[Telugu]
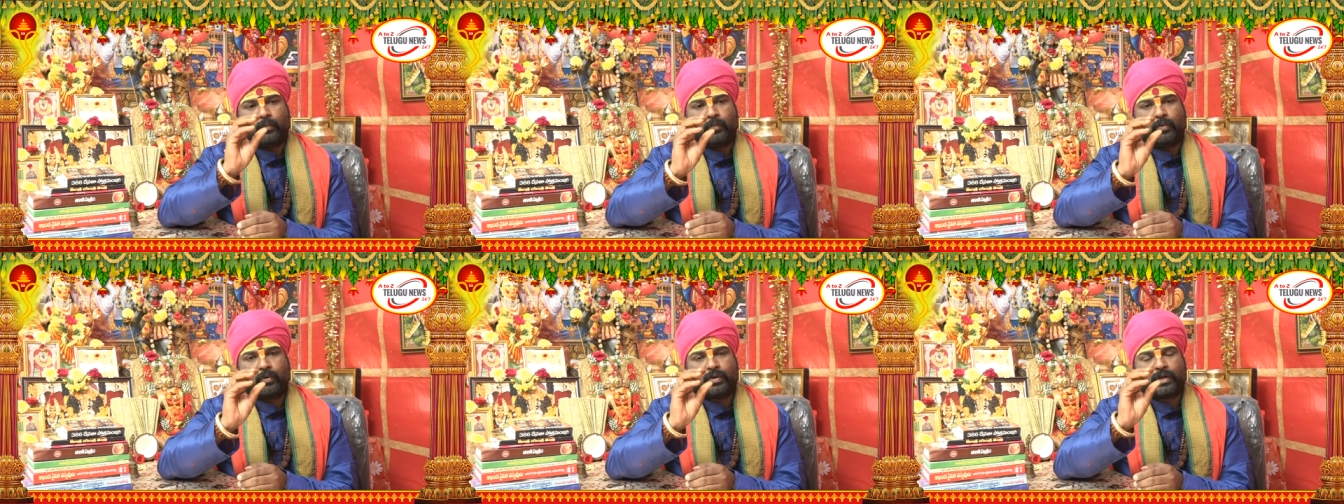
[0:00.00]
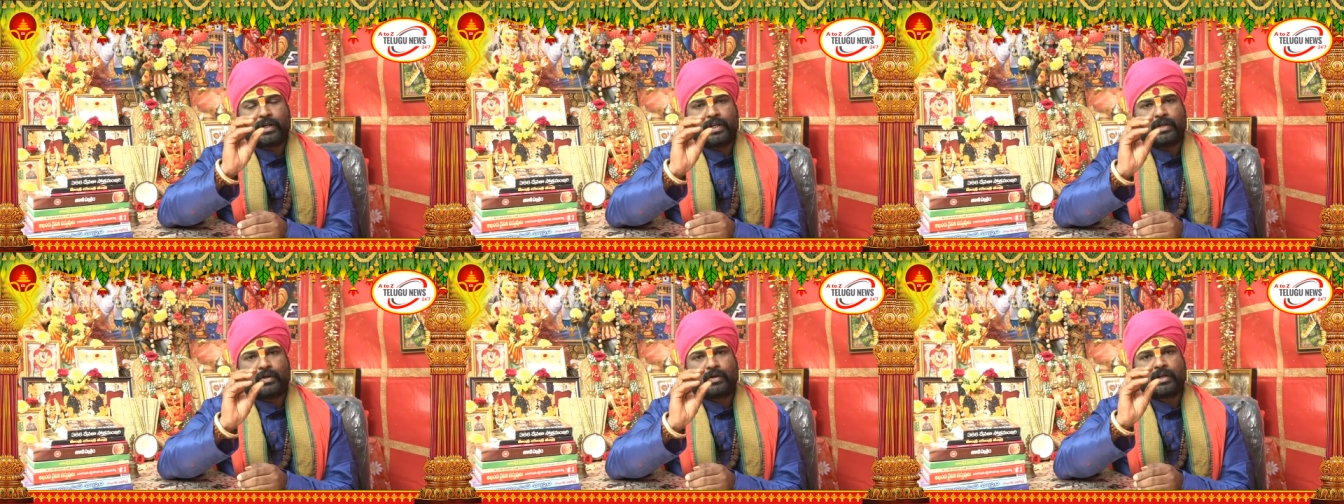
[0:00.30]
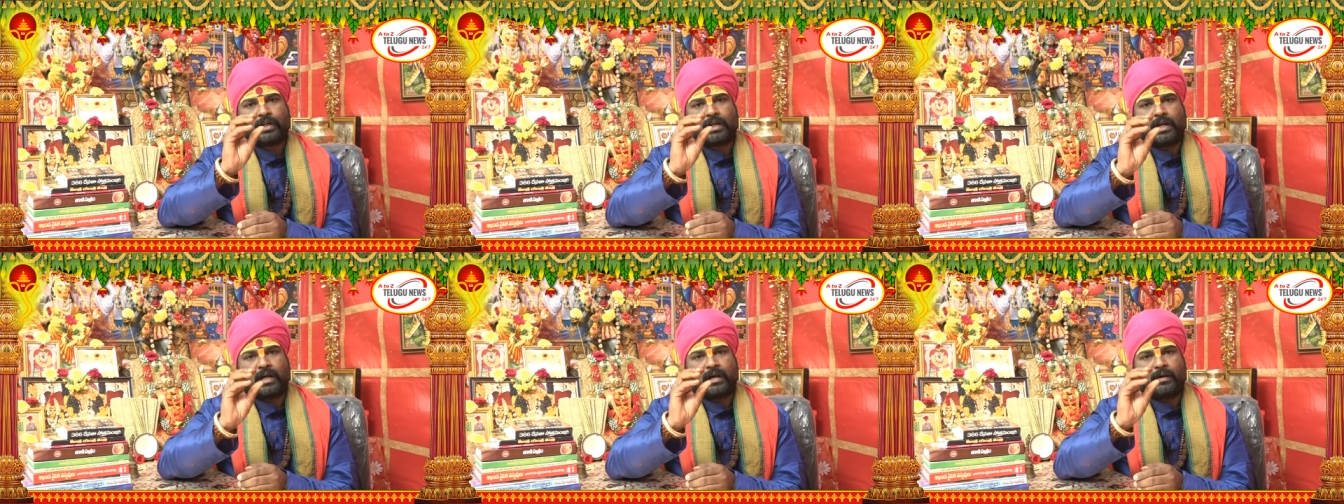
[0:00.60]
పుట్ట
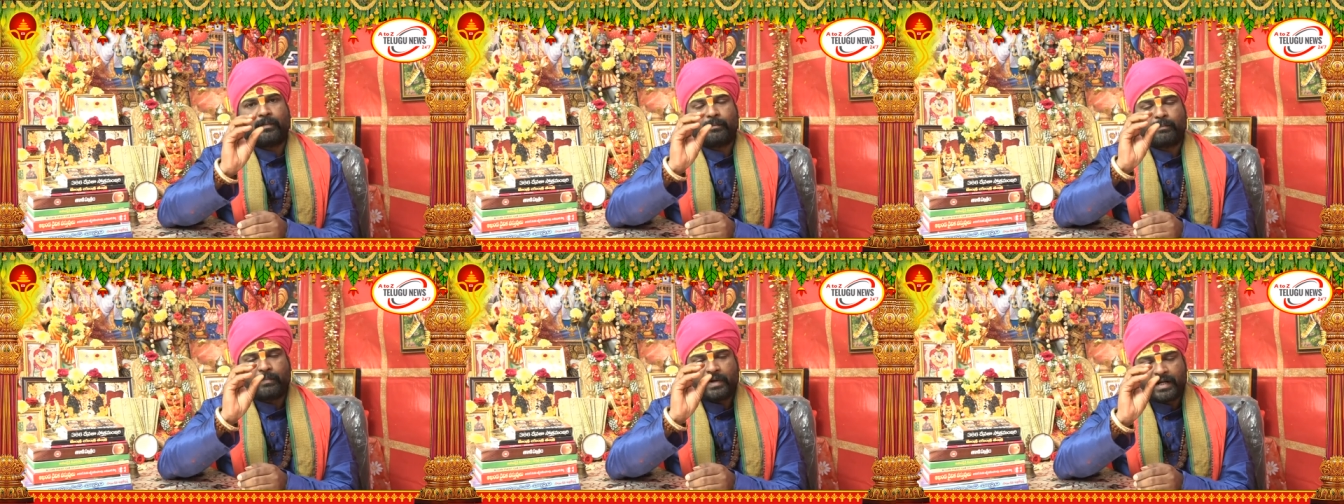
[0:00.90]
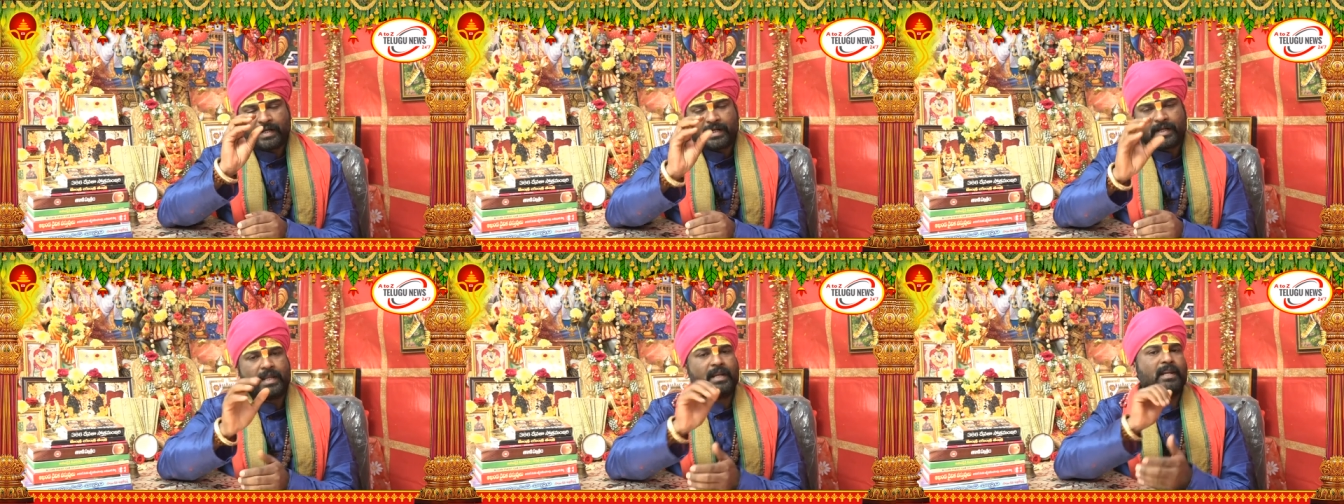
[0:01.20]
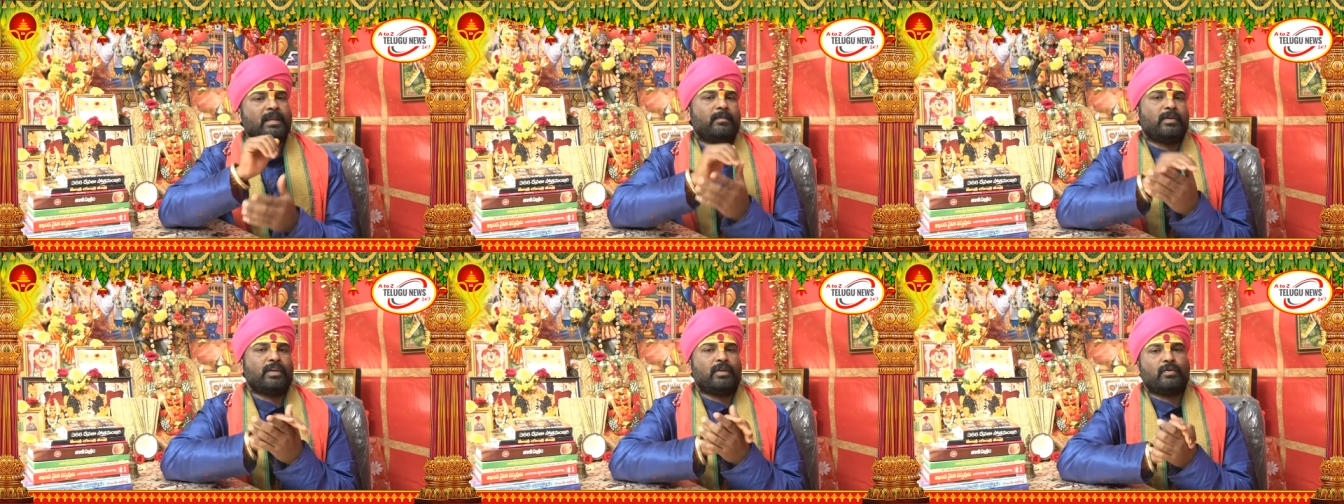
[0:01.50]
యొక్క
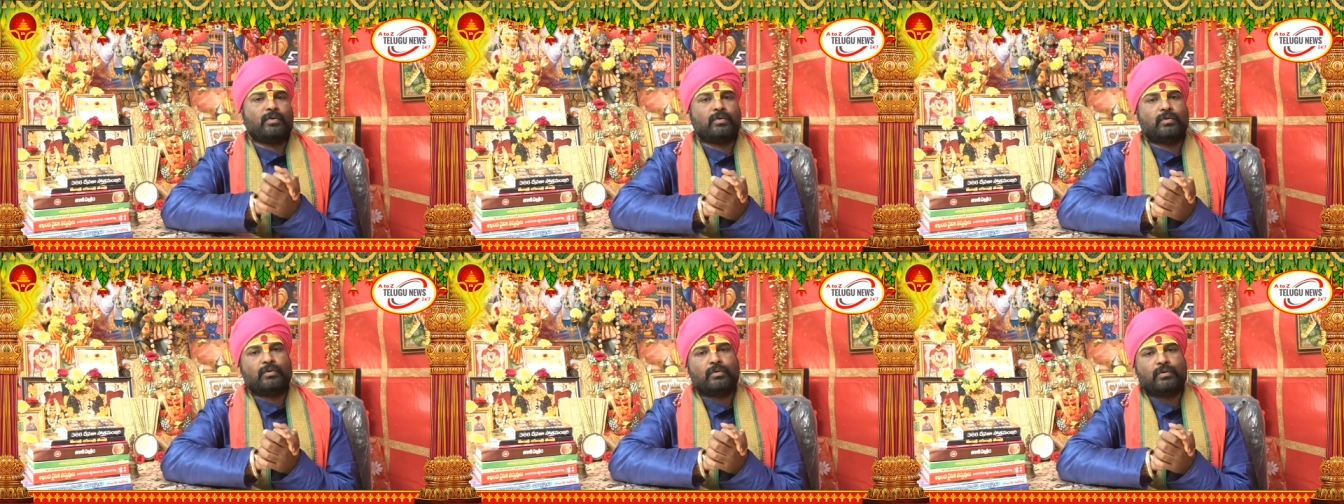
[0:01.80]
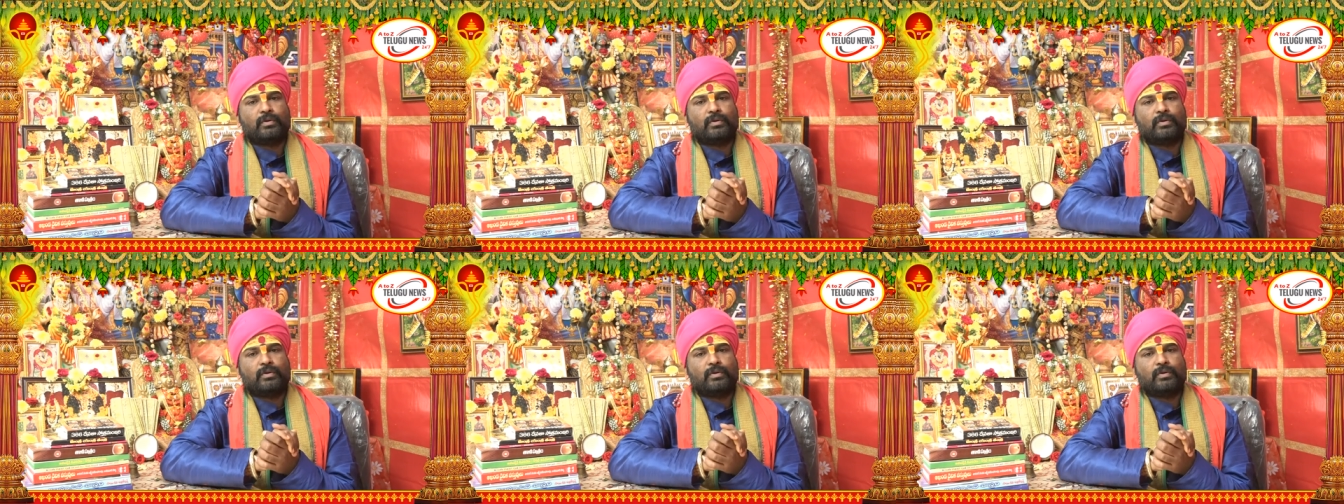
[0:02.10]
మట్టిని మీరు